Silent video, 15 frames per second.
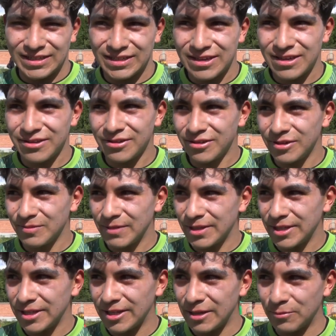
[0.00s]
Sí, no, es
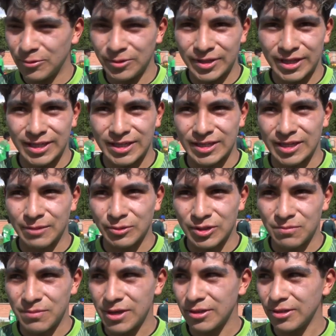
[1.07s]
mantener la punta,
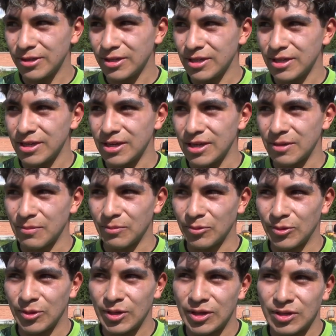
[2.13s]
estamos invictos y
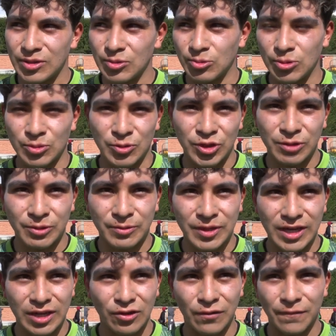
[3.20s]
eso no es motivo
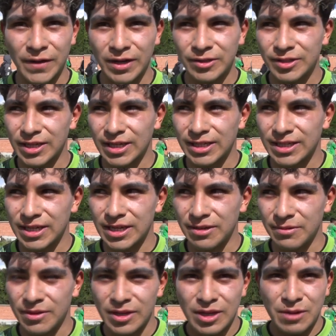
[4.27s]
de confiarnos, a que
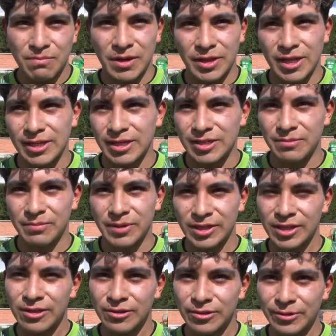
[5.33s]
seguir mientras en
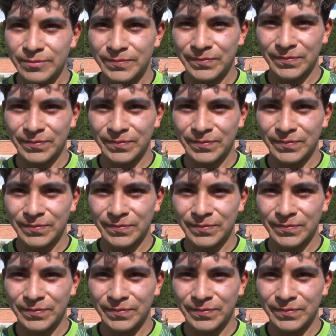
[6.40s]
partido, ¿no?